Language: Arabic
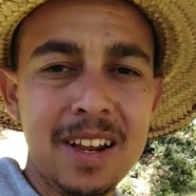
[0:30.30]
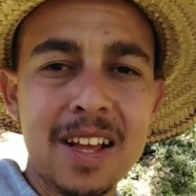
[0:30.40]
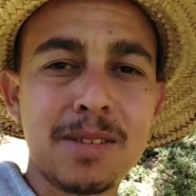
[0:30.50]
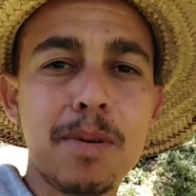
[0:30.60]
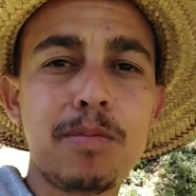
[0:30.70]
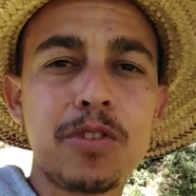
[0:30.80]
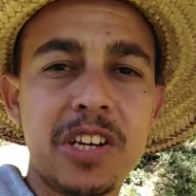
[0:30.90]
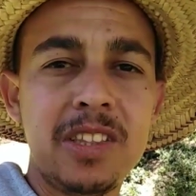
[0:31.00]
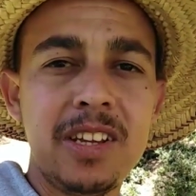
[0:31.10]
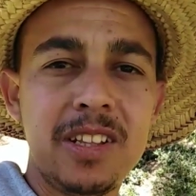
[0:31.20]
اسباب
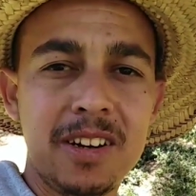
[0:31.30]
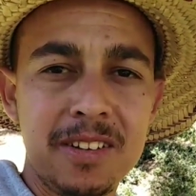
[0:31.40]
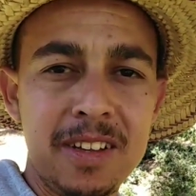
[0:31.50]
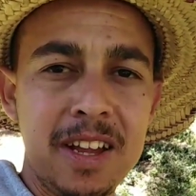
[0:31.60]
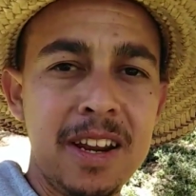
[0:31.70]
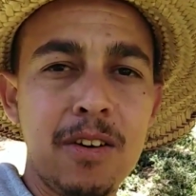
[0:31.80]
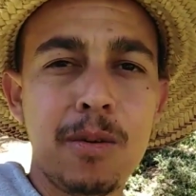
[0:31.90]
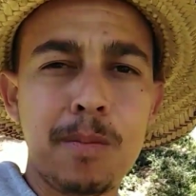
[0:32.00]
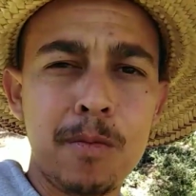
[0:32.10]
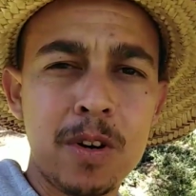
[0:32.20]
متعدده يعني
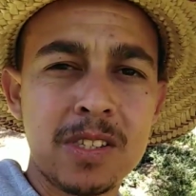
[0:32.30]
قرب من